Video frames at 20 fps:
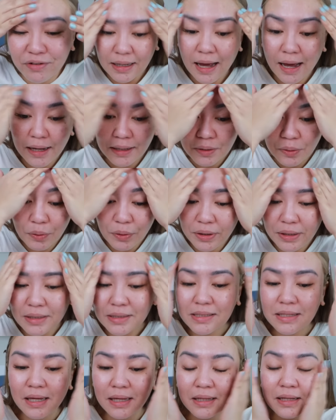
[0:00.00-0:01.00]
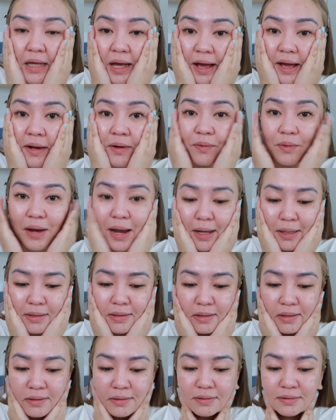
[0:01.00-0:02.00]
Kahit oily skin ka, anong
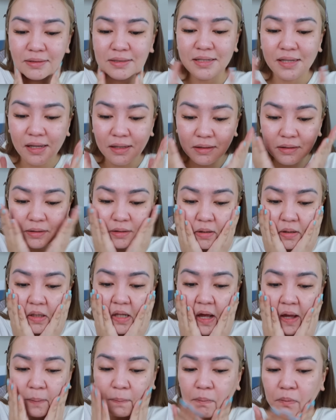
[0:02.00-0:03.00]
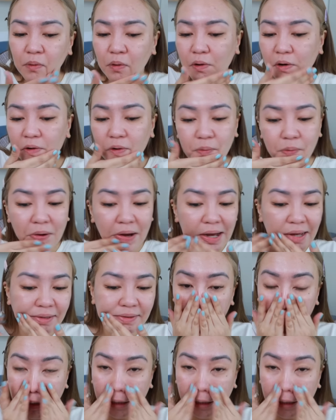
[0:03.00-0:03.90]
klase ng skin type mo or what,